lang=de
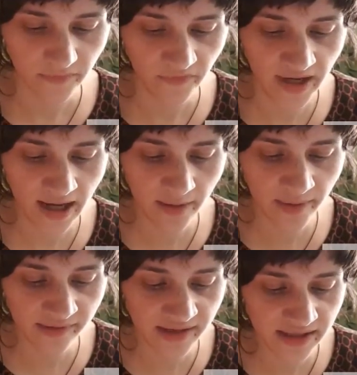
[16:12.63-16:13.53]
Wer
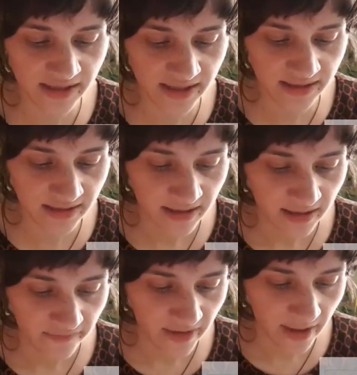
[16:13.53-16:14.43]
aber sieht nicht,
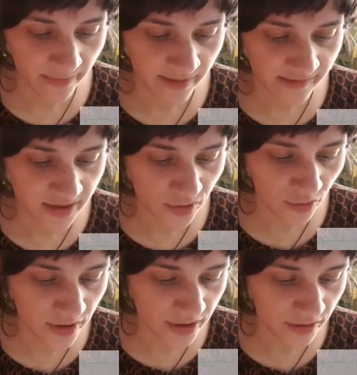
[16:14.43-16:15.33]
wer aber sieht
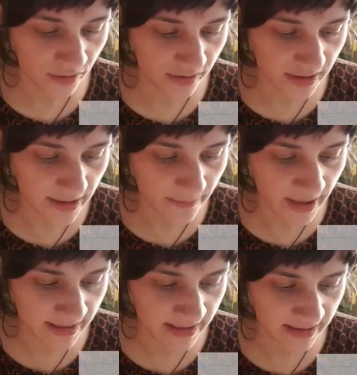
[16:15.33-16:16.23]
heute noch immer
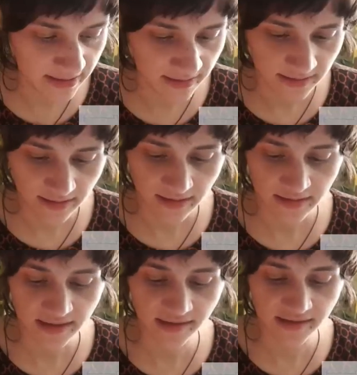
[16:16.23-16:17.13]
nicht,
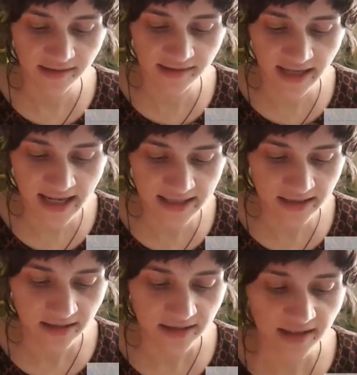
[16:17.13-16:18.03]
dass das Geld,
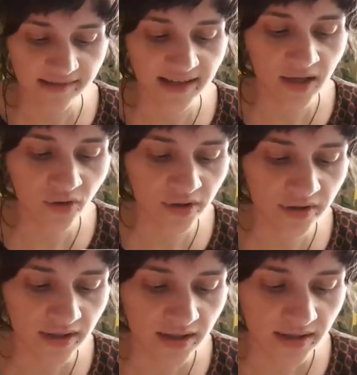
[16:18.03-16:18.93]
dass der Gott
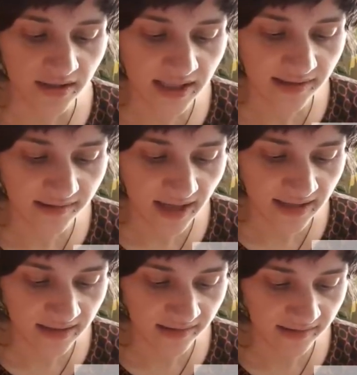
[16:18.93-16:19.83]
nichts
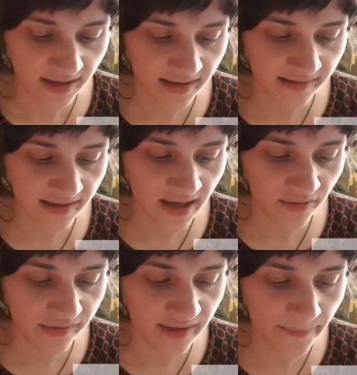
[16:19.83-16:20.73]
anderes als der
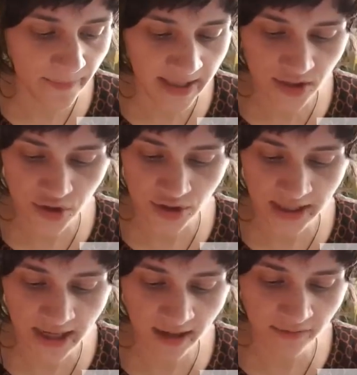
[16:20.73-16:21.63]
aus dem Menschen
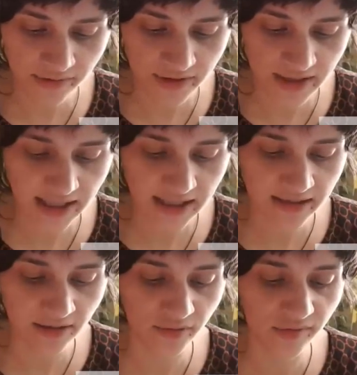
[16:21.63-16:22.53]

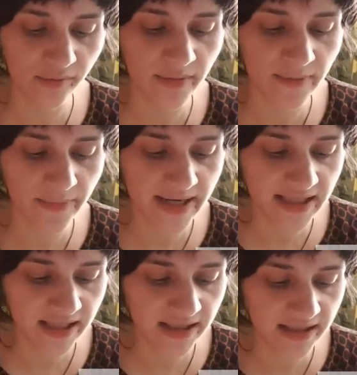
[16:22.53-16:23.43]
herausgetretene und zum
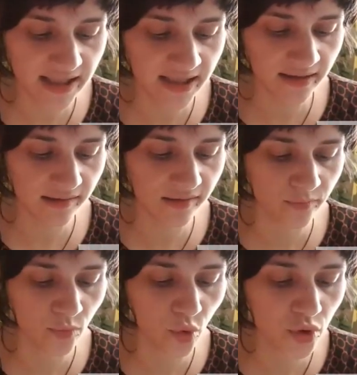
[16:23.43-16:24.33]
lebendigen Ding,
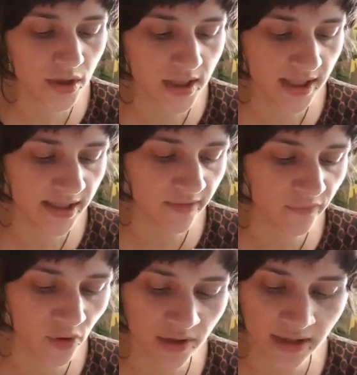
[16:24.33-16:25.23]
zum Unding
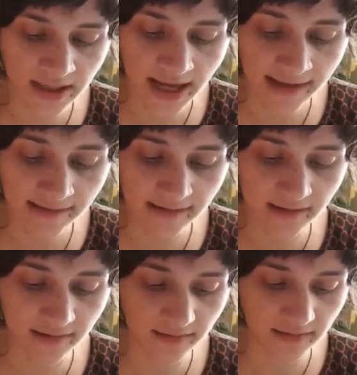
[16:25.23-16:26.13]
gewordene Geist
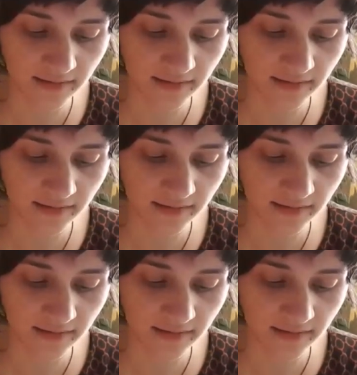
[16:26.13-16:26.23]
ist.